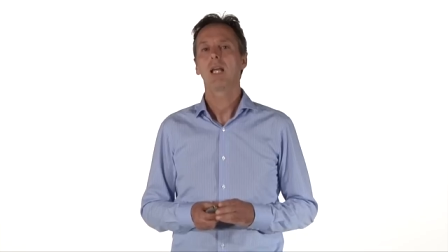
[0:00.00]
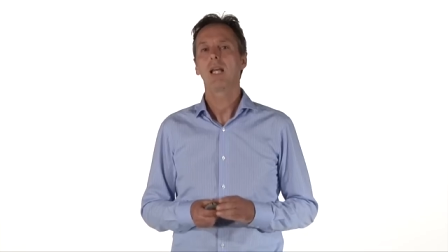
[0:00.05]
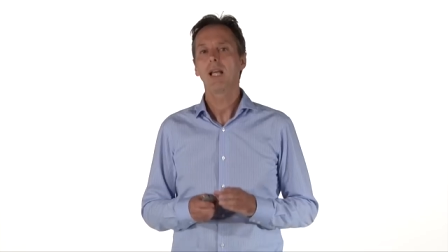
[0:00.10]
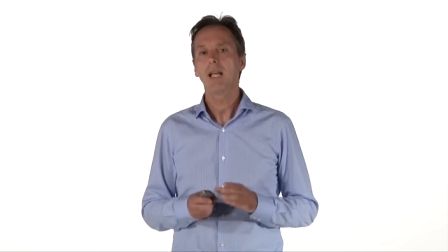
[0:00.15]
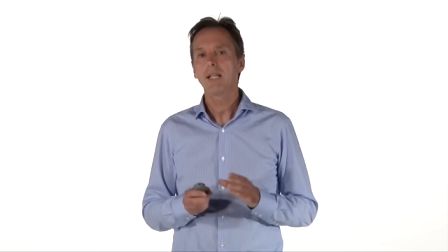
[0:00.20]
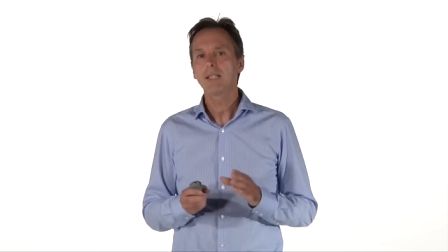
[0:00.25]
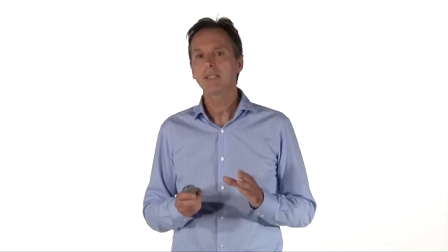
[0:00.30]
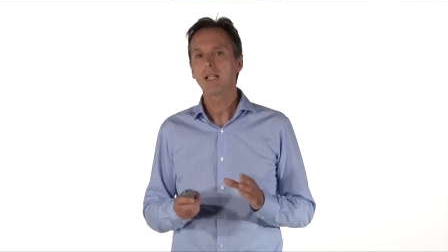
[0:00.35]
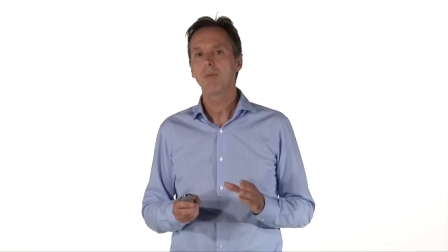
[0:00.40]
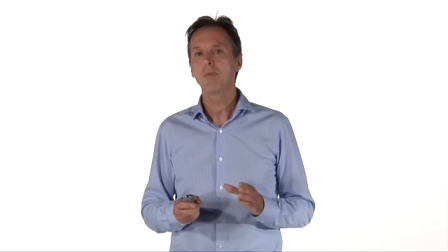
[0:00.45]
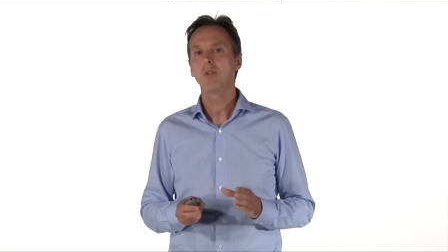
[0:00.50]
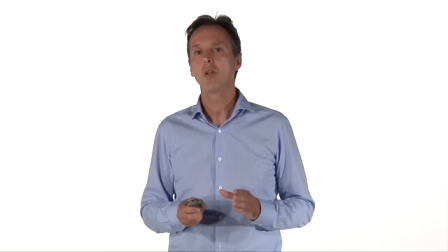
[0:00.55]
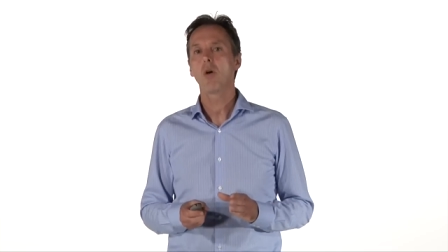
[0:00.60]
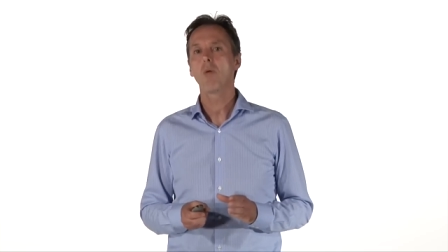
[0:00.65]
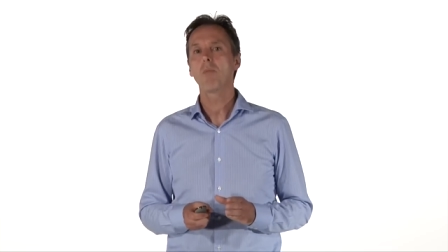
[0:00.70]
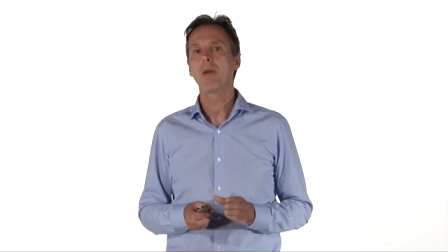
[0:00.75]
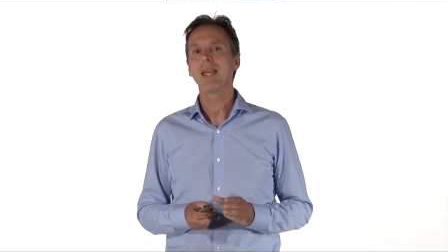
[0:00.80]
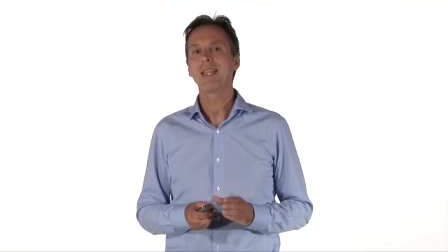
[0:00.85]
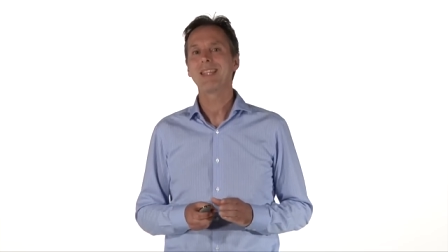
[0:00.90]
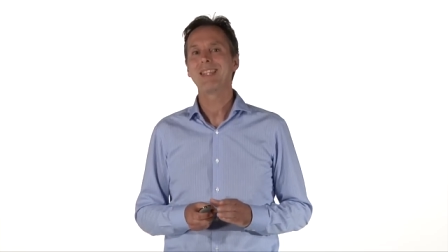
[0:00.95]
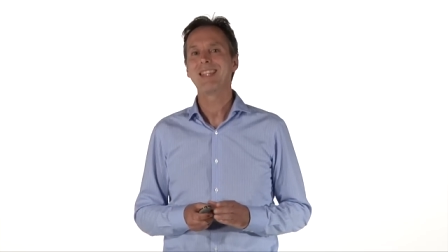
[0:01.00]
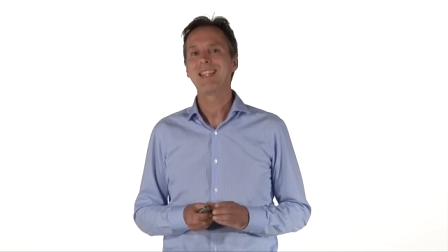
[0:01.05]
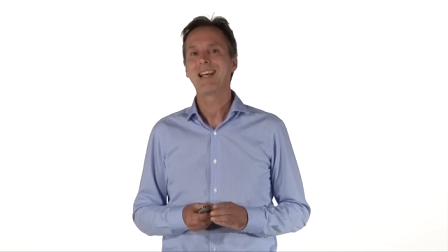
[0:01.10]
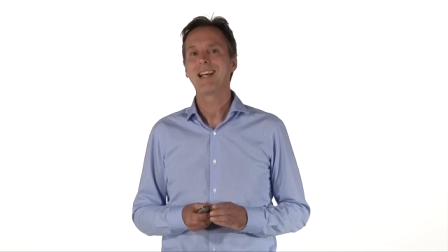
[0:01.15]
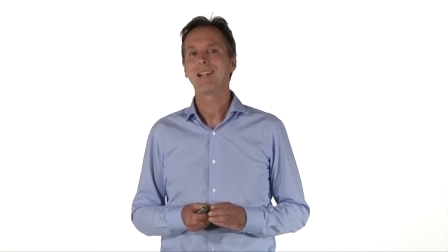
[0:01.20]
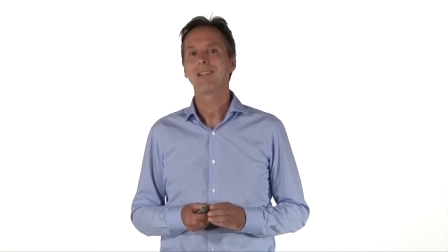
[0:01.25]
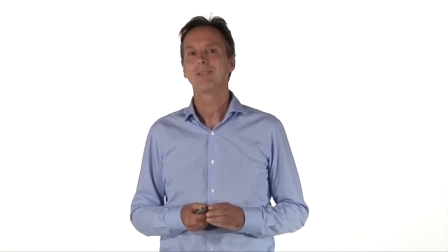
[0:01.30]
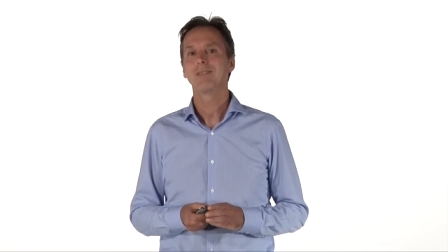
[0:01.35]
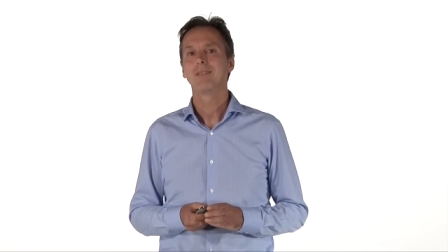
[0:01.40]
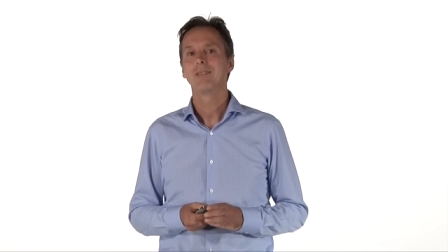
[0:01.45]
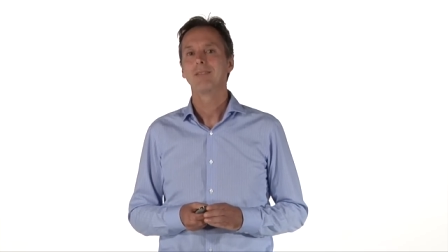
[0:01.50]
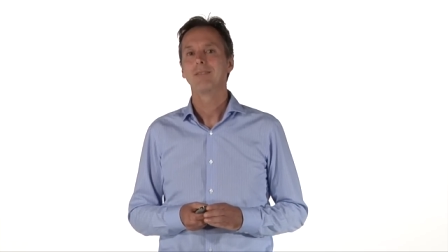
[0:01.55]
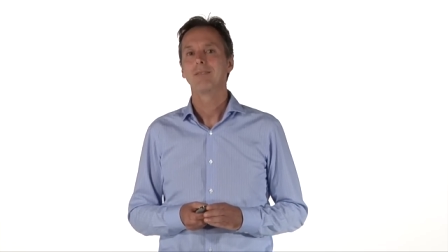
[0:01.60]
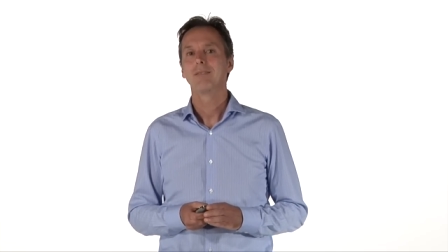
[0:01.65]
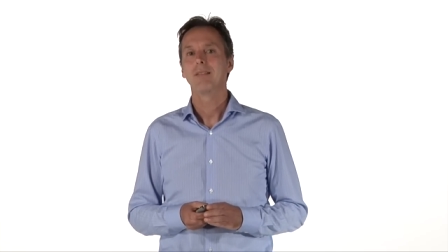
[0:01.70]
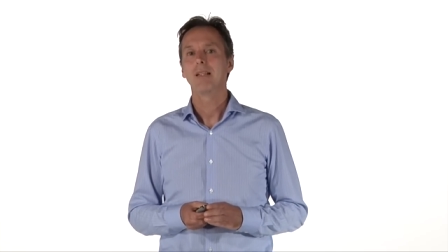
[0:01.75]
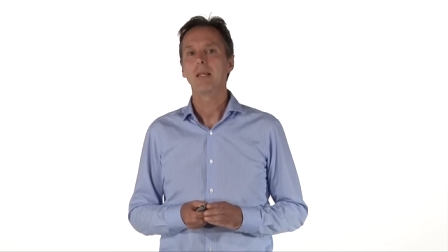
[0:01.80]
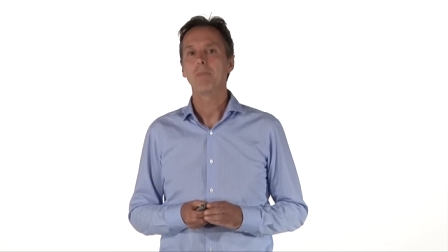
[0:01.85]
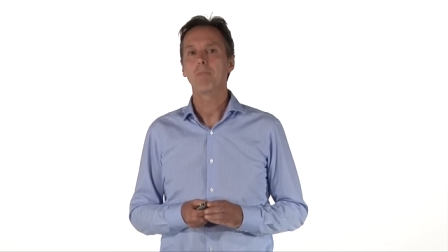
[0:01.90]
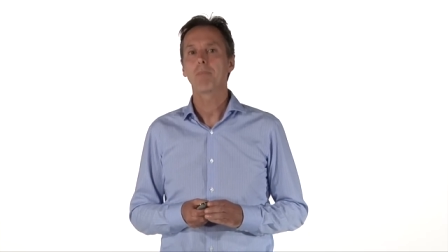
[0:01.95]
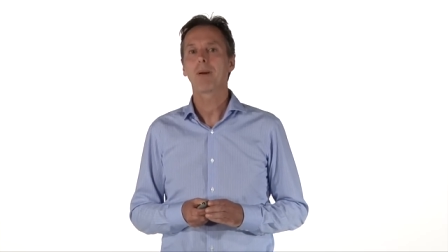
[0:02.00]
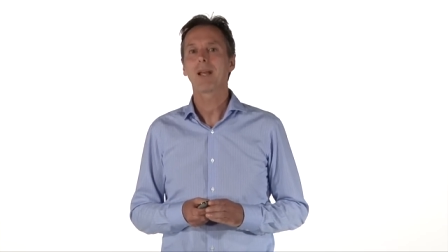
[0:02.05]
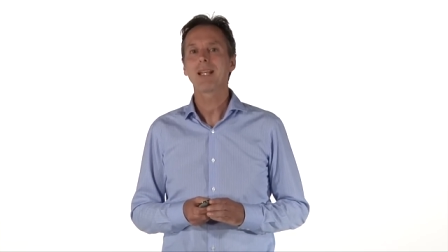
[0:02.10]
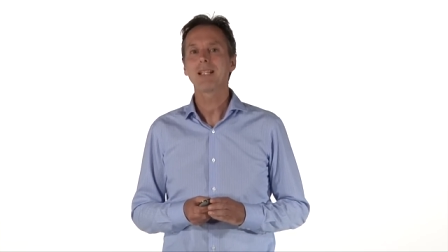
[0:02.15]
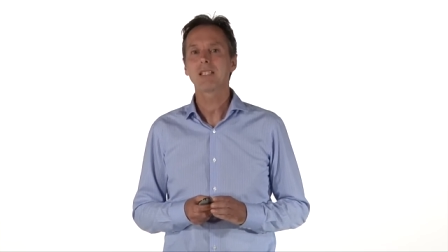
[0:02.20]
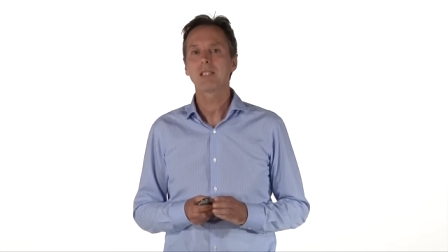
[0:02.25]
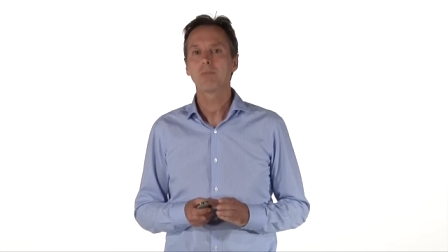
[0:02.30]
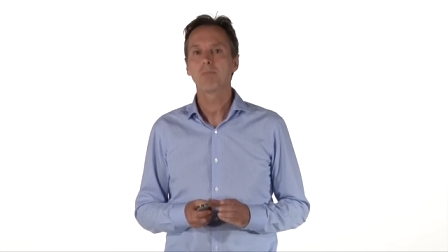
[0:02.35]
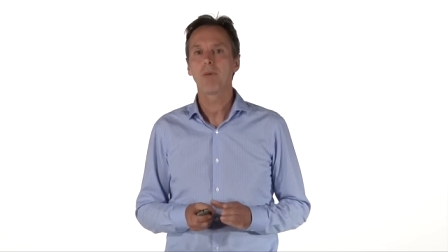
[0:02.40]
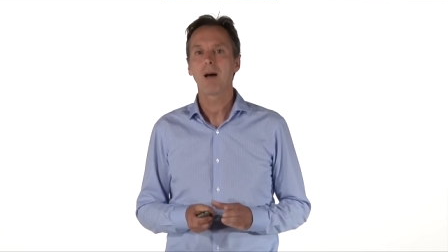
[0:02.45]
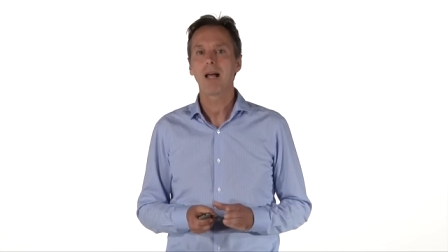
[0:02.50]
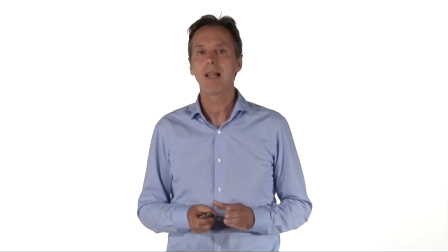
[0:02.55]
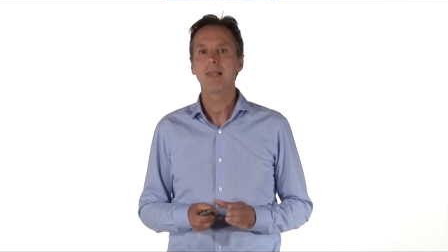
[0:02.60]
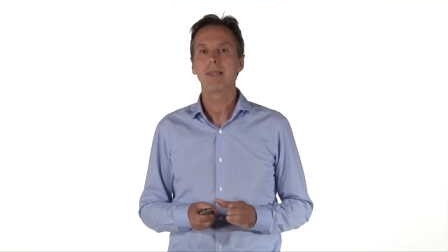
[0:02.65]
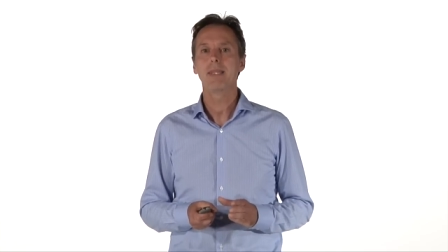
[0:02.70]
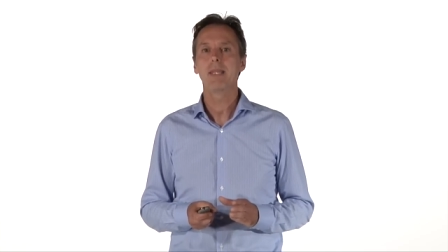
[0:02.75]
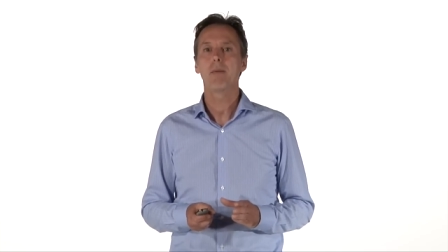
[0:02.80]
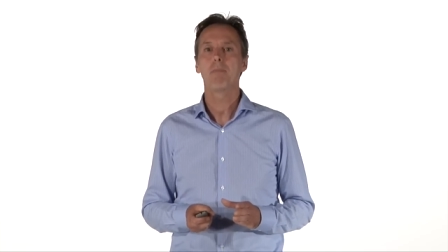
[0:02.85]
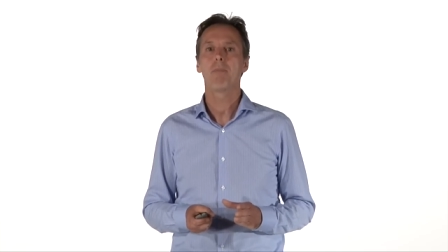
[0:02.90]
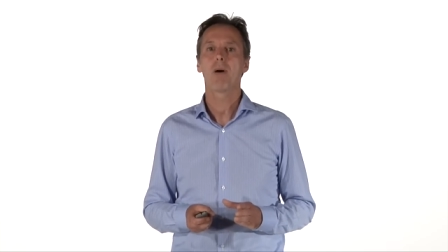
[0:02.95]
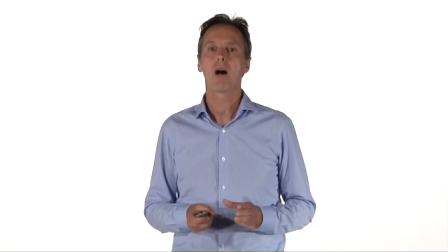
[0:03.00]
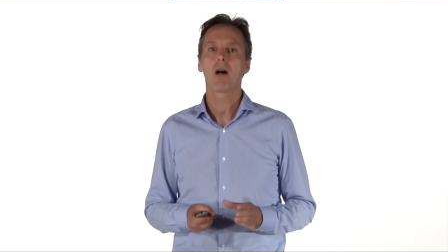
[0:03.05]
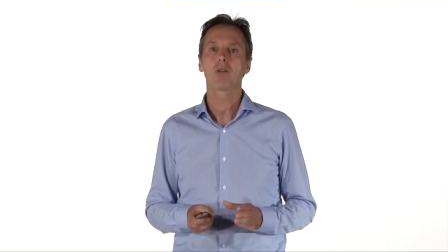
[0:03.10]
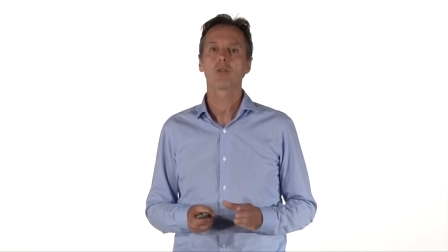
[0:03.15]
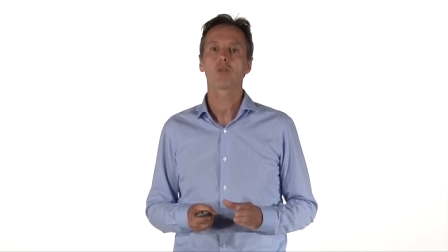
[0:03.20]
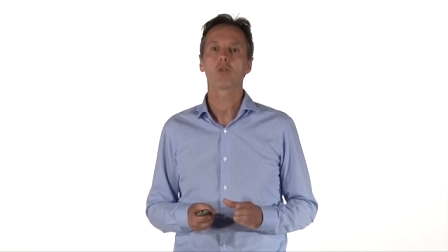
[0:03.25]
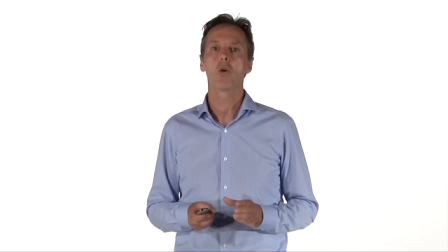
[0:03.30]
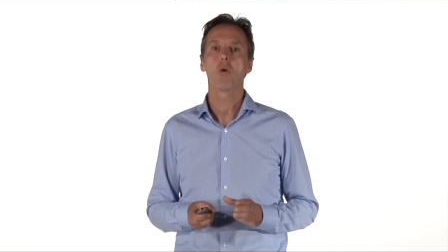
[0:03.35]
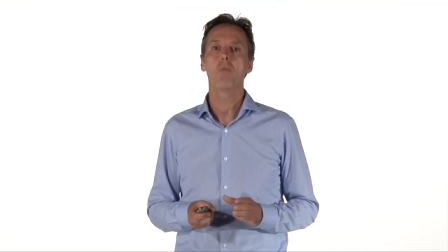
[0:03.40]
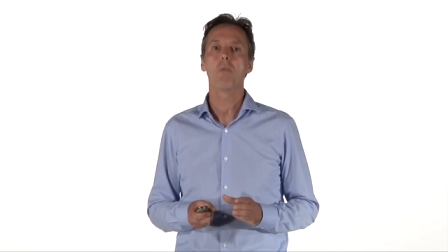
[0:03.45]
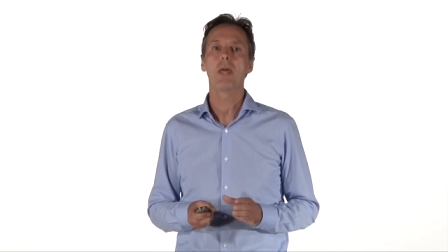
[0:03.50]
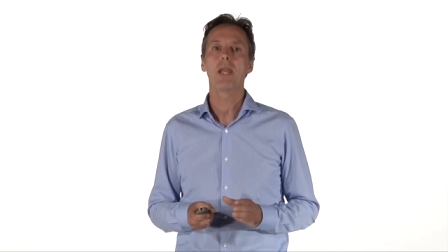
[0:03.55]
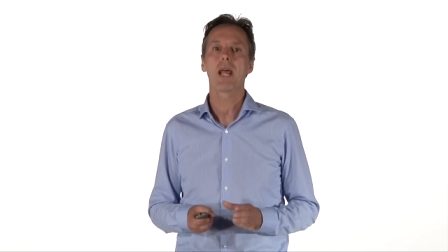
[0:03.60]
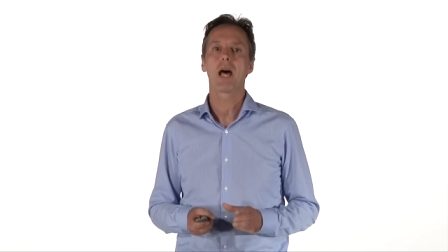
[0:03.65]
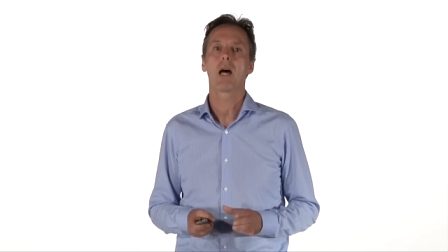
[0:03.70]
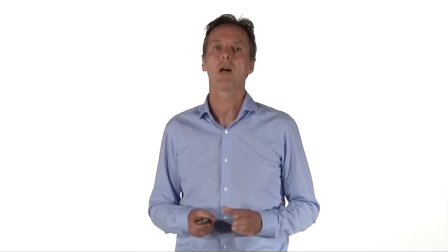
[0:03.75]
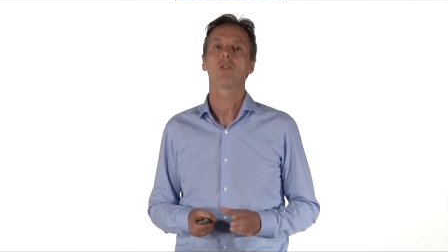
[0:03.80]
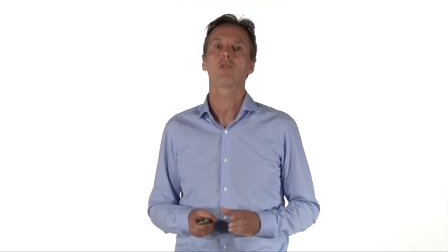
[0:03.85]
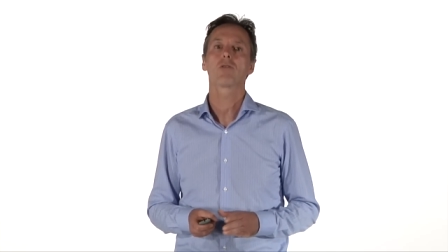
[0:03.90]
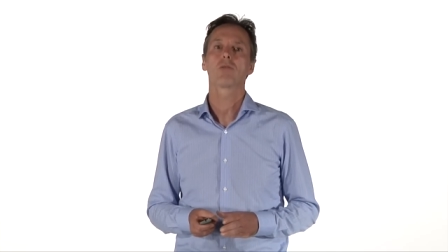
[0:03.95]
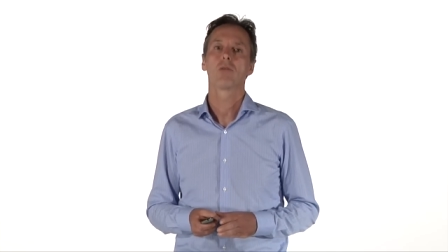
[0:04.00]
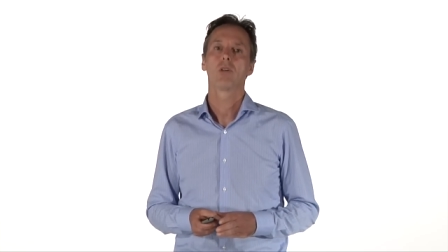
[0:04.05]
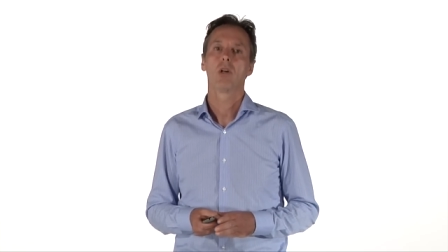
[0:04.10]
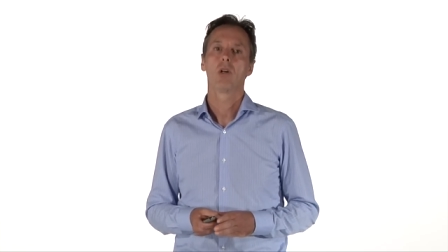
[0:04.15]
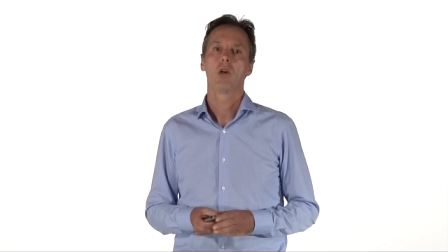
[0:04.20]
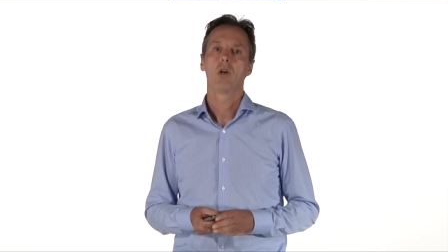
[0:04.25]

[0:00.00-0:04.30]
Examinons maintenant les principales dépenses d'un ménage